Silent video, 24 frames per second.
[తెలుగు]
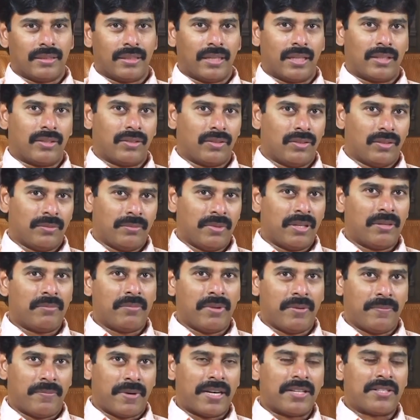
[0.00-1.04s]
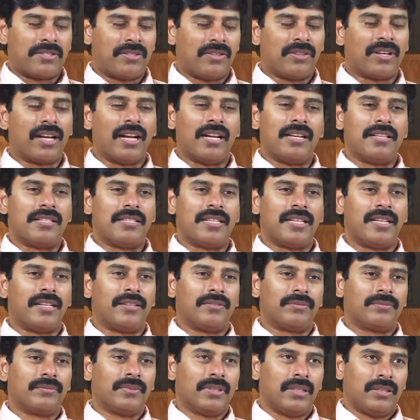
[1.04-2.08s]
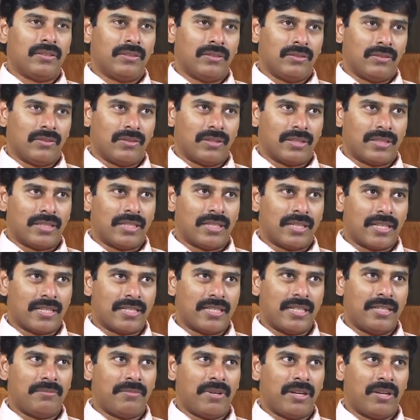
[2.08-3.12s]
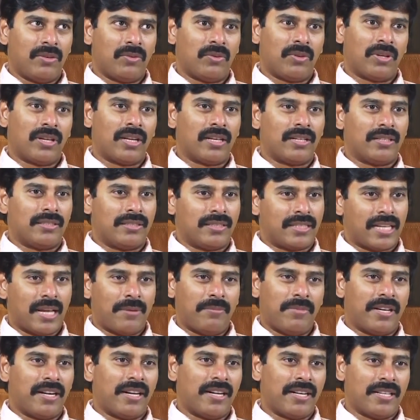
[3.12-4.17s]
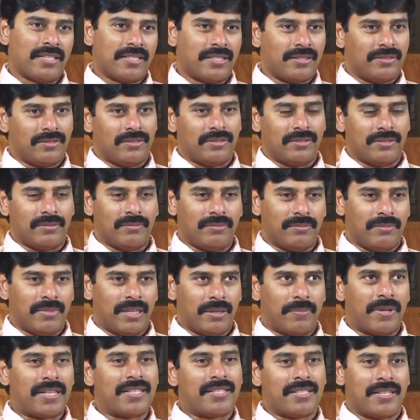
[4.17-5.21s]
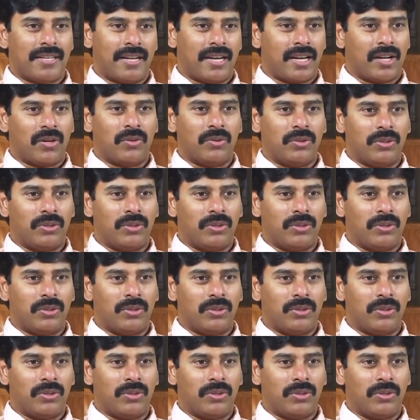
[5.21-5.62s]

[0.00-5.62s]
గతంలో మీరు మీ ఫ్రెండ్స్తో కలిసి ఒక చిన్న సినిమాలు కూడా సైమిల్టేనియస్ మీరు ప్రజెంటర్గా